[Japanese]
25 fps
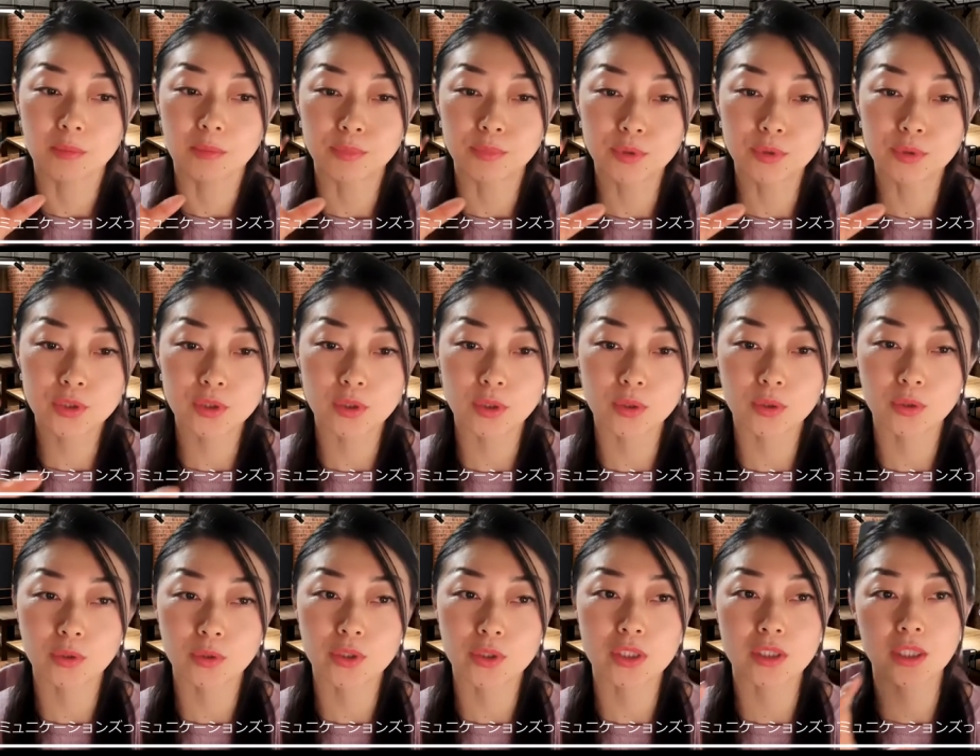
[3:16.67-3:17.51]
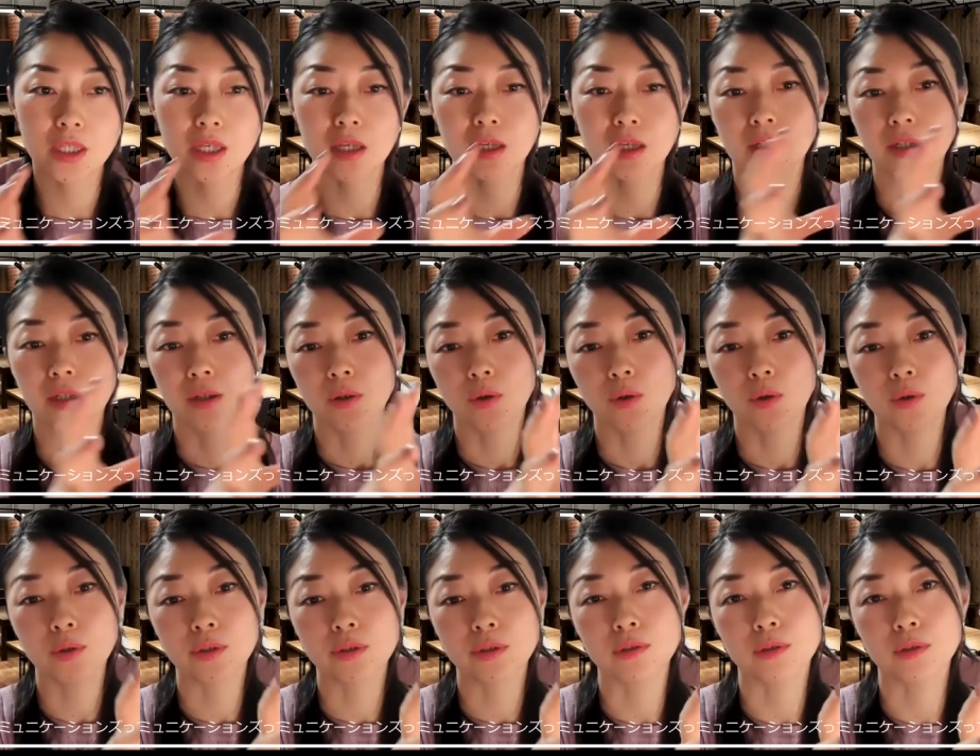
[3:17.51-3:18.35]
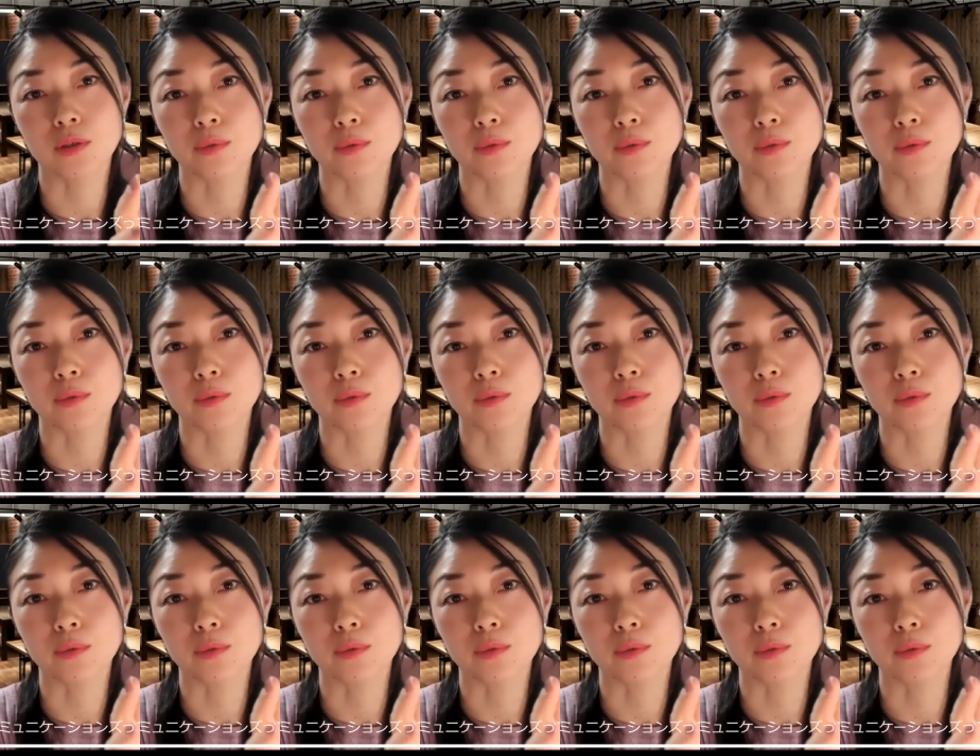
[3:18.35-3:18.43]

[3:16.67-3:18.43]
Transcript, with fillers: 部署として保育